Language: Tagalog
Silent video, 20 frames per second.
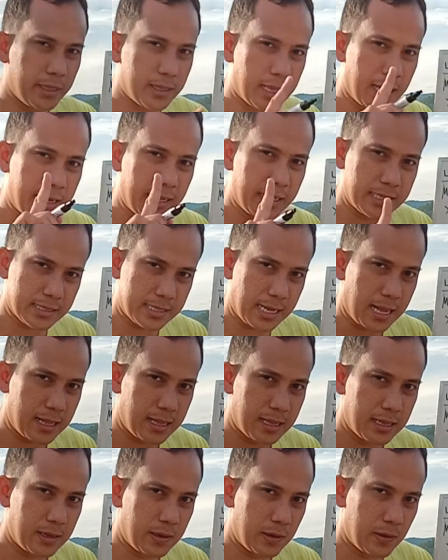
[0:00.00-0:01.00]
na isa.
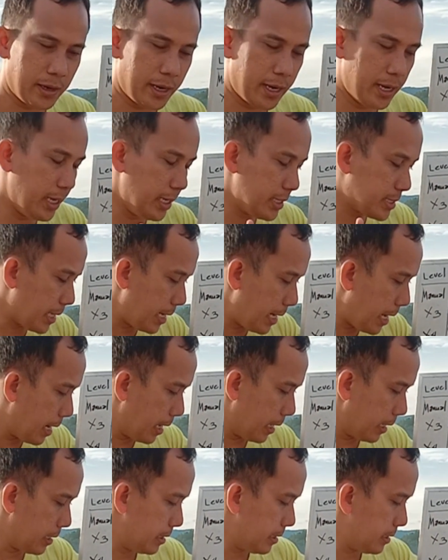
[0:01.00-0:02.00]
Okay? Isa lang.
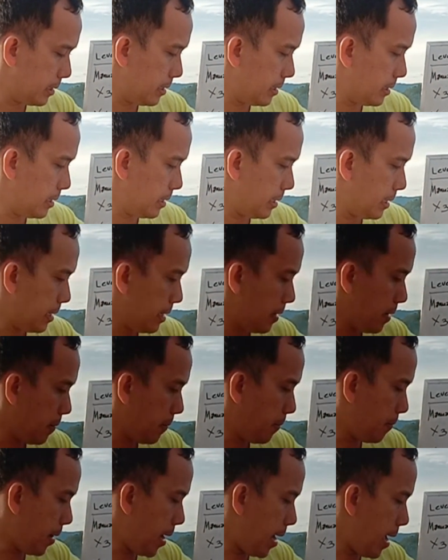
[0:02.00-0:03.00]

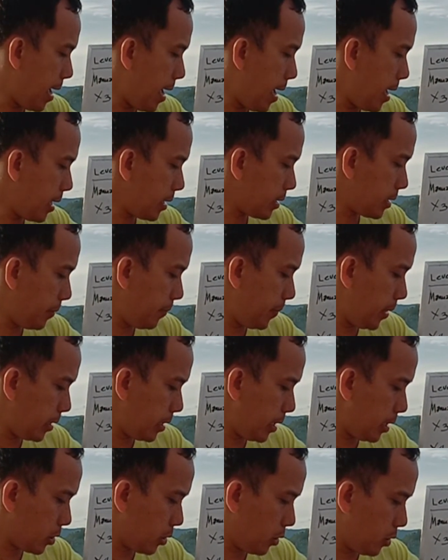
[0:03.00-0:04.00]
Ma-activate
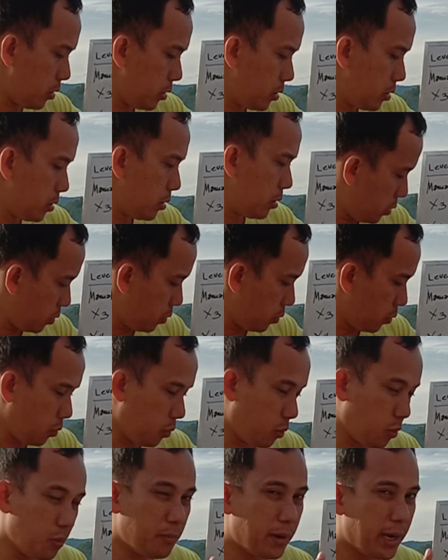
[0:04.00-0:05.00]
ito kung may